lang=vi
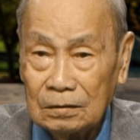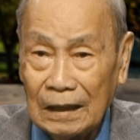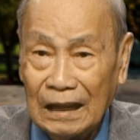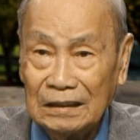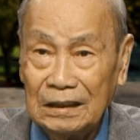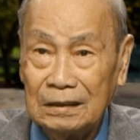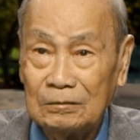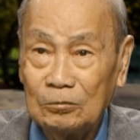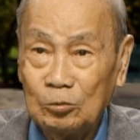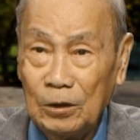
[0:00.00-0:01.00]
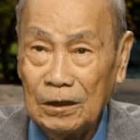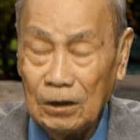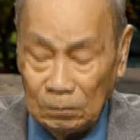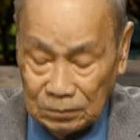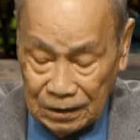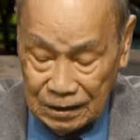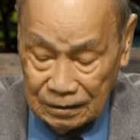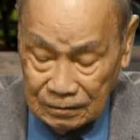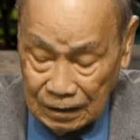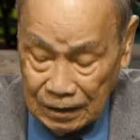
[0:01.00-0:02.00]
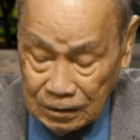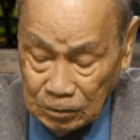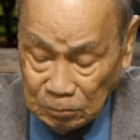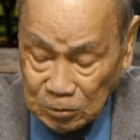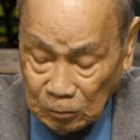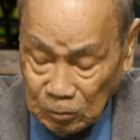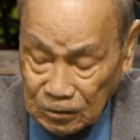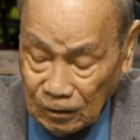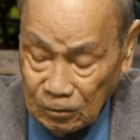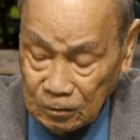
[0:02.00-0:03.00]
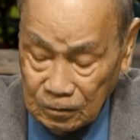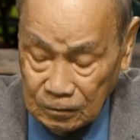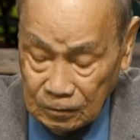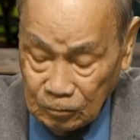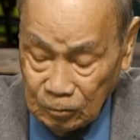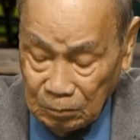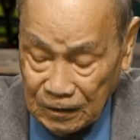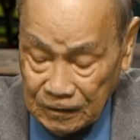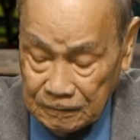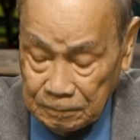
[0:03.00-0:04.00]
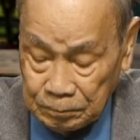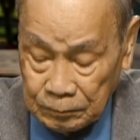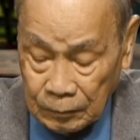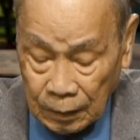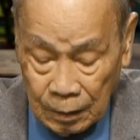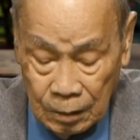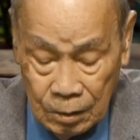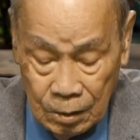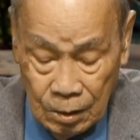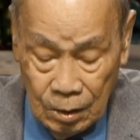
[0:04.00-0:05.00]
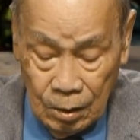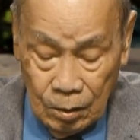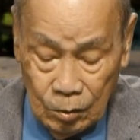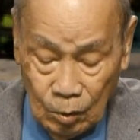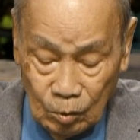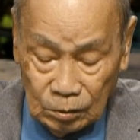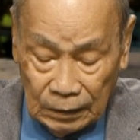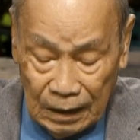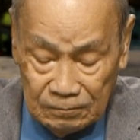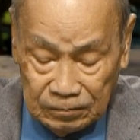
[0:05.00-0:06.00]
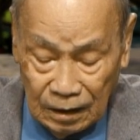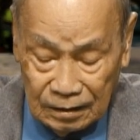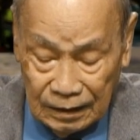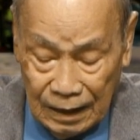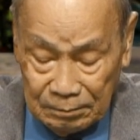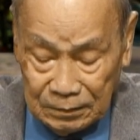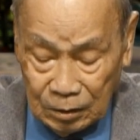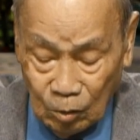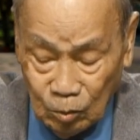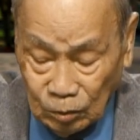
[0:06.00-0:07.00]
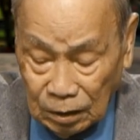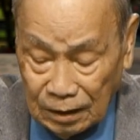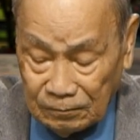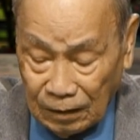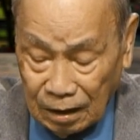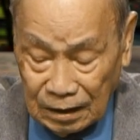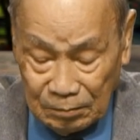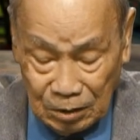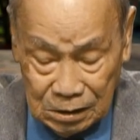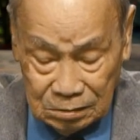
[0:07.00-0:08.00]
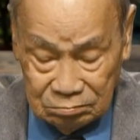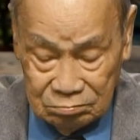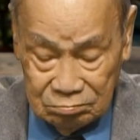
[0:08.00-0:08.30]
tặng tiền, quyên góp tiền để giúp cho quân đội của mình. Dù thành phần nam đủ thành phần nam nữ,